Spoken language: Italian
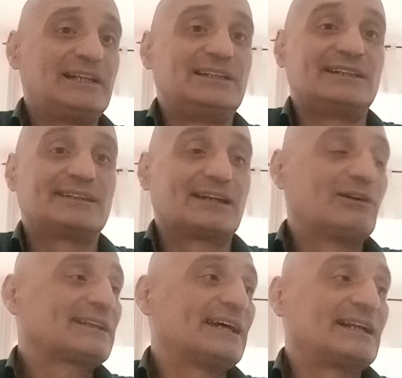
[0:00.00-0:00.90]
belli da
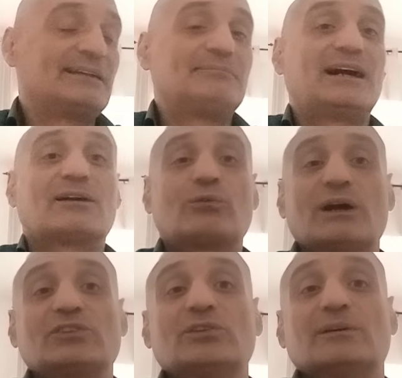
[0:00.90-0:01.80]
guardare, ma
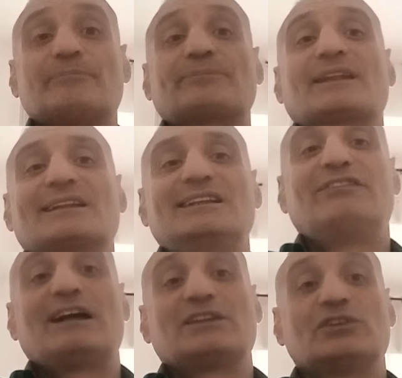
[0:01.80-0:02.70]
quando
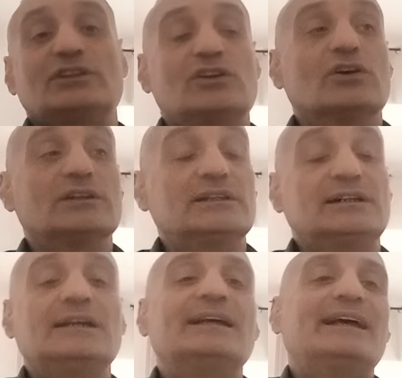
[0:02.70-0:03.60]
ti fanno il gol